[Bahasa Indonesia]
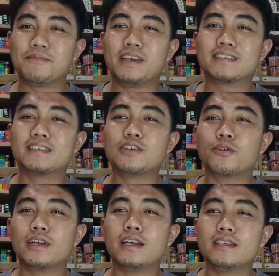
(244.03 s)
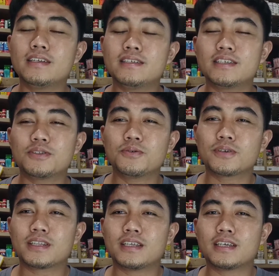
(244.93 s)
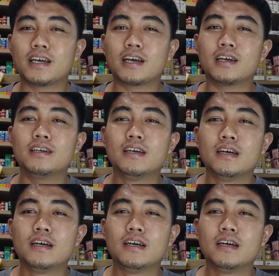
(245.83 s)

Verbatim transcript: biasanya godaannya di situ ketika